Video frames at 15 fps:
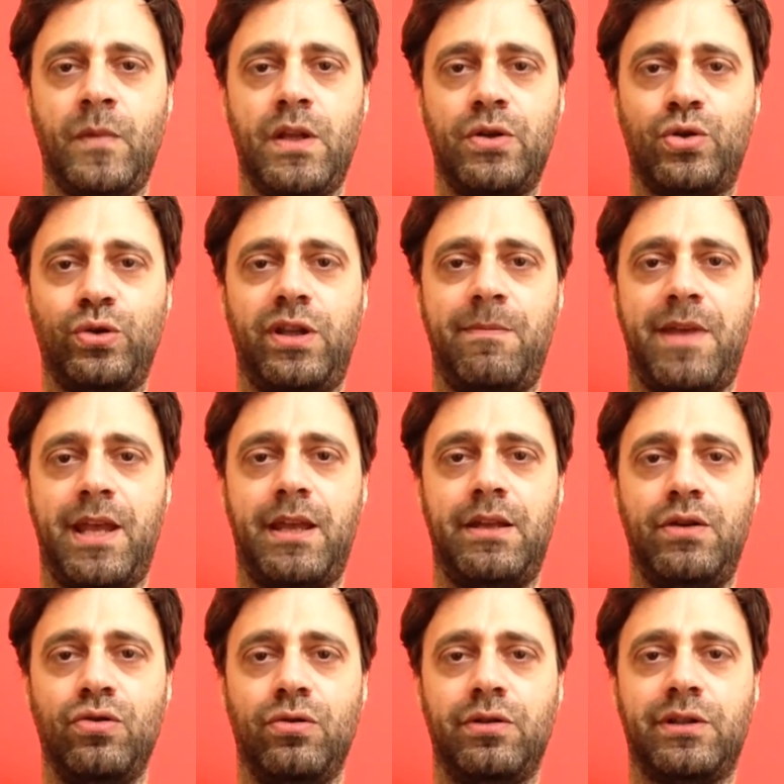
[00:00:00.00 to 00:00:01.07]
Su di me,
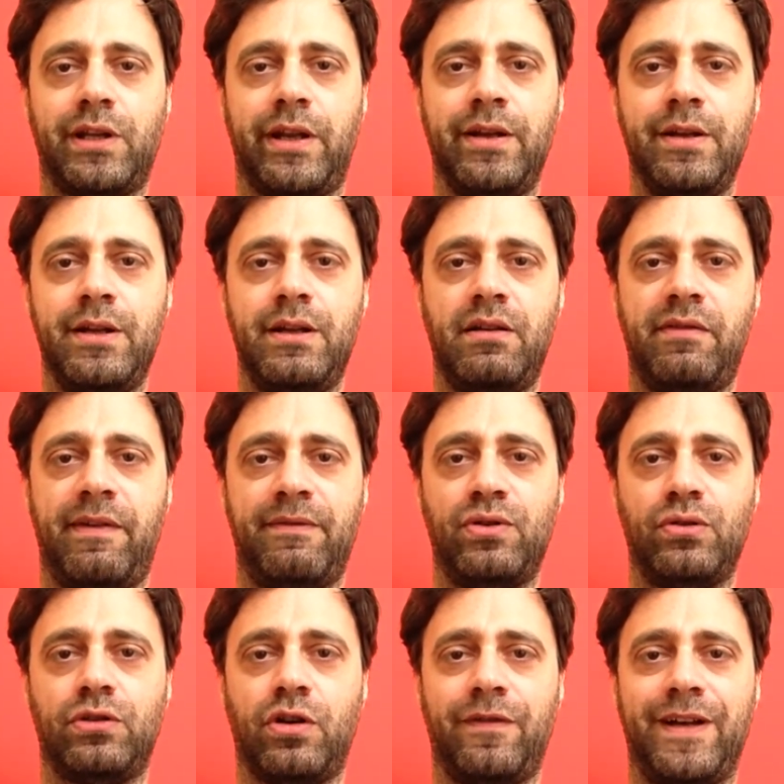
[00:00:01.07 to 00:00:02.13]
inoltre,
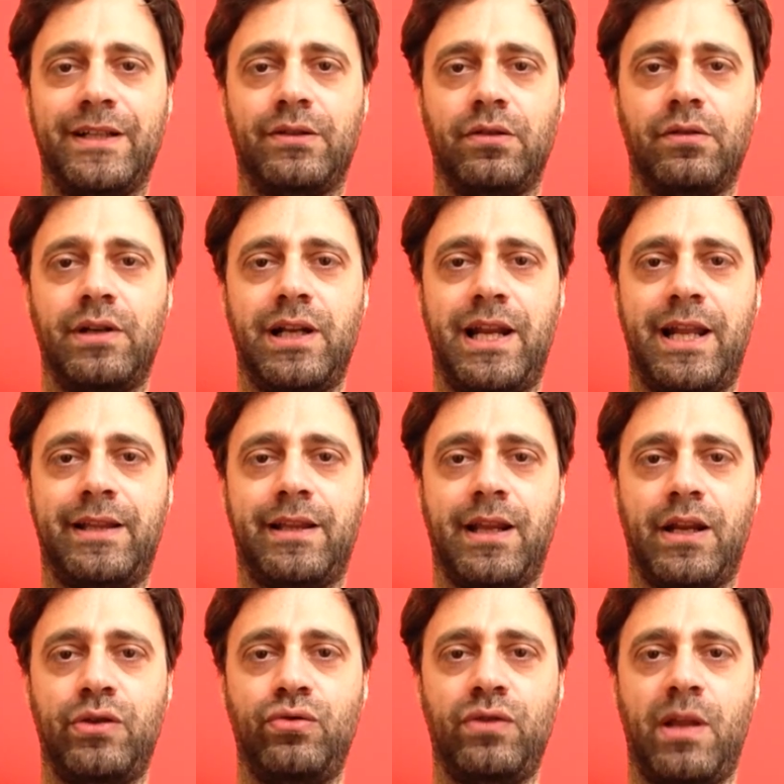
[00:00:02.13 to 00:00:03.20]
avevano trovato la
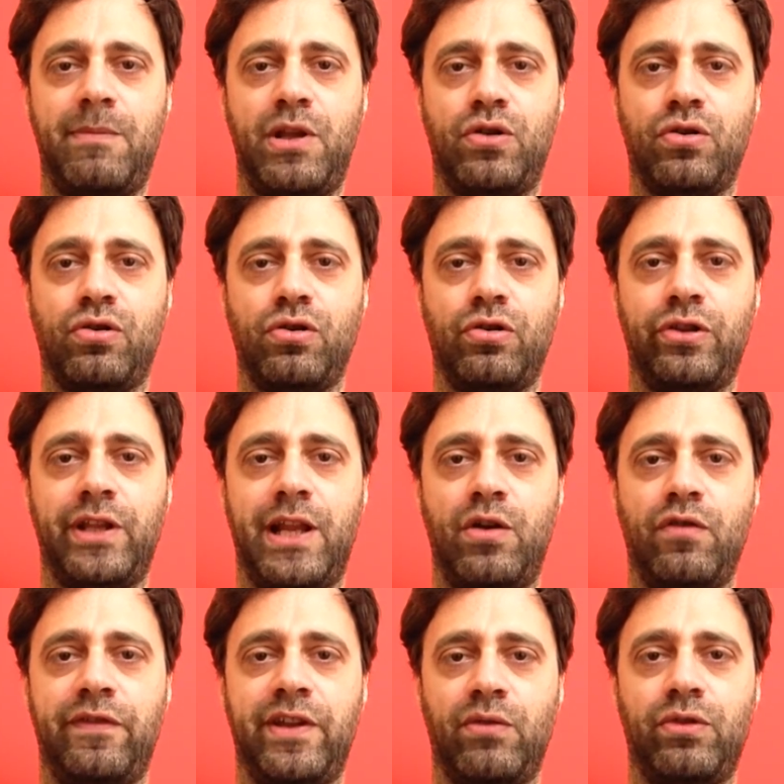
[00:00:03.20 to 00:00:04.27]
lettera di un amico
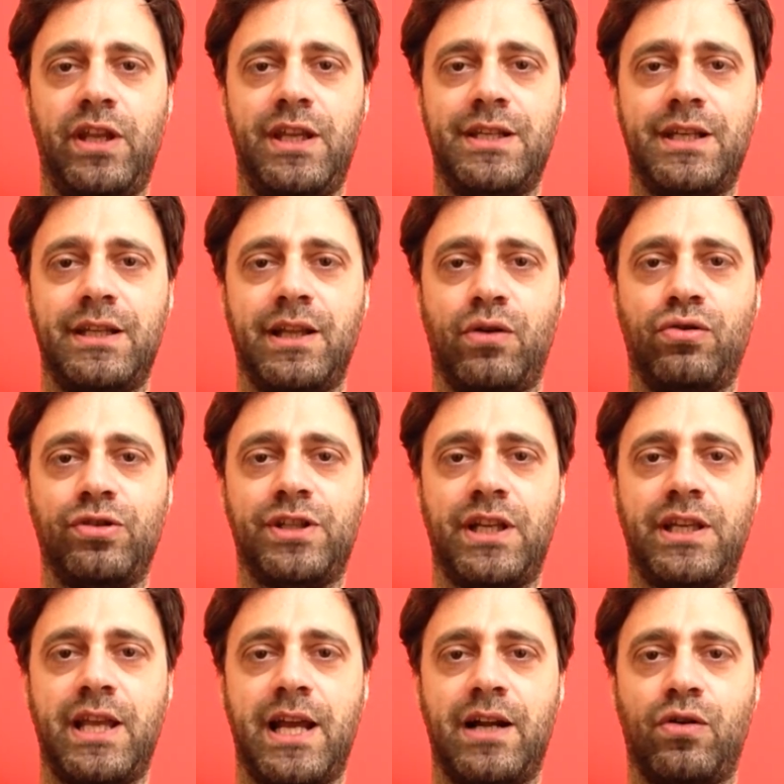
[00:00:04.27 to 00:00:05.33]
colonnello veronese da
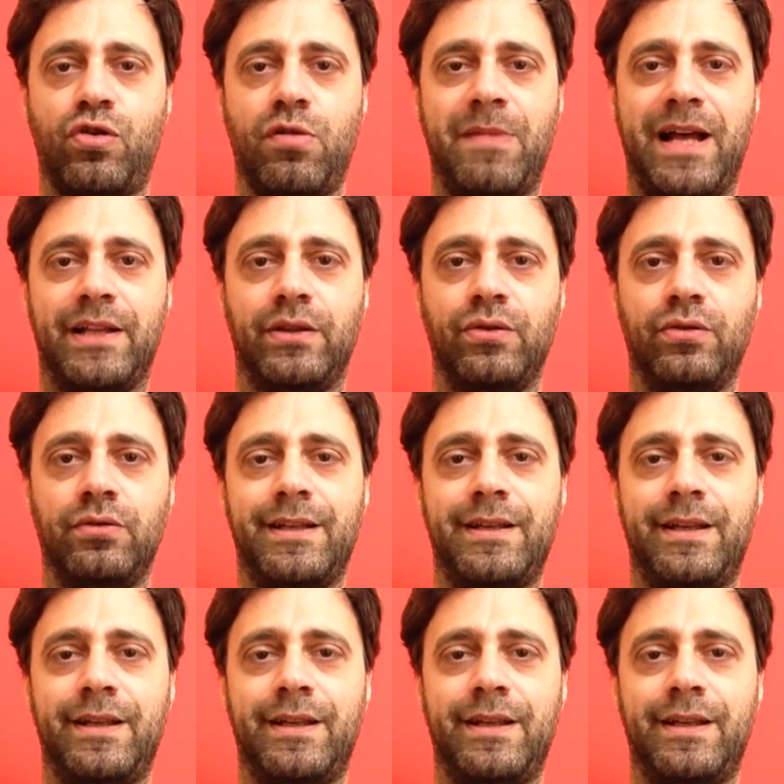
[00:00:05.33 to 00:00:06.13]
consegnare al comando